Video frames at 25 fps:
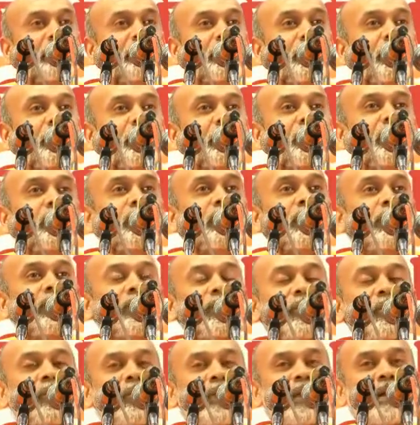இந்த
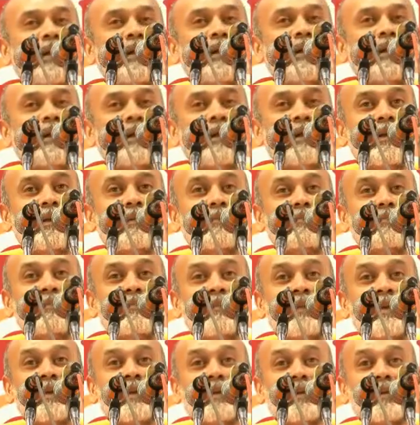மூன்று
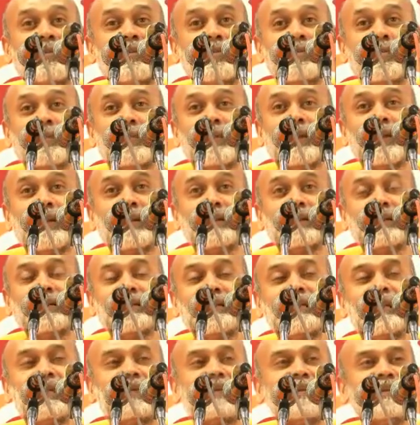குணங்களும்
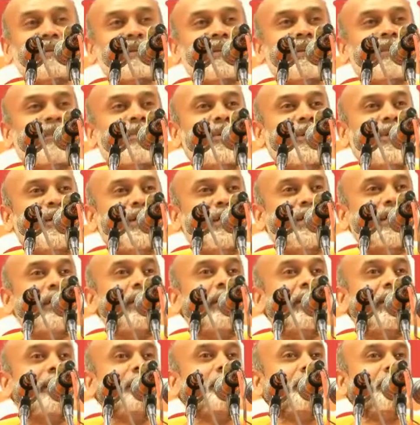
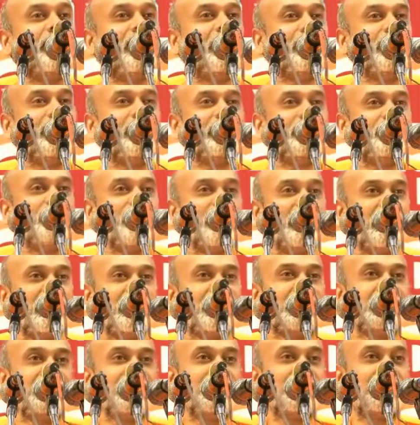பிரத்யக்ஷமாக நாம் பார்க்க
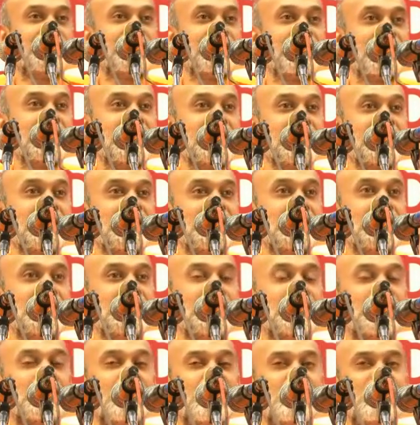முடியாது
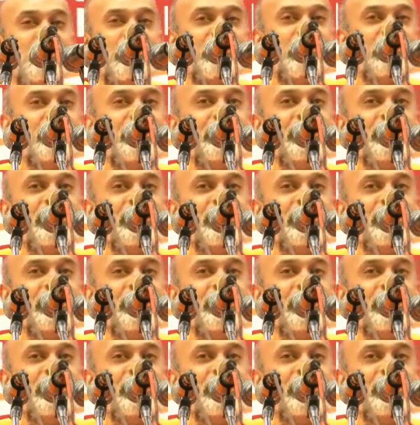சத்துவ